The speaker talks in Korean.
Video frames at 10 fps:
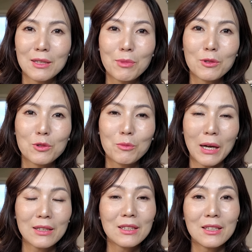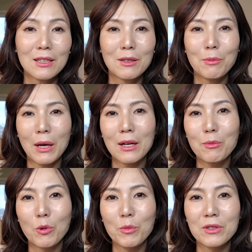이별도 많이
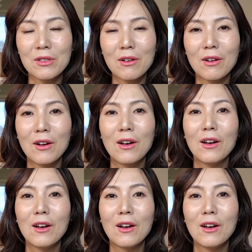바라보면서